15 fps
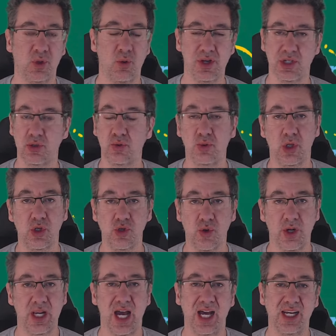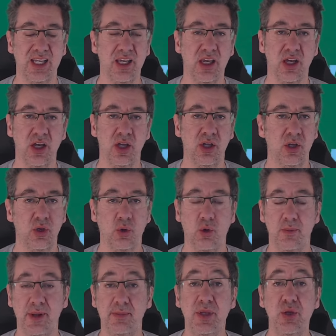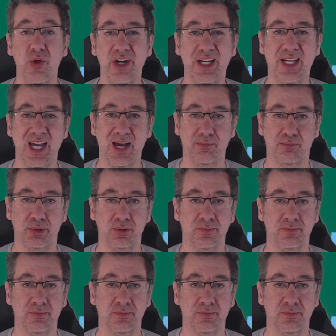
quasi tutti i giornali come migliore in campo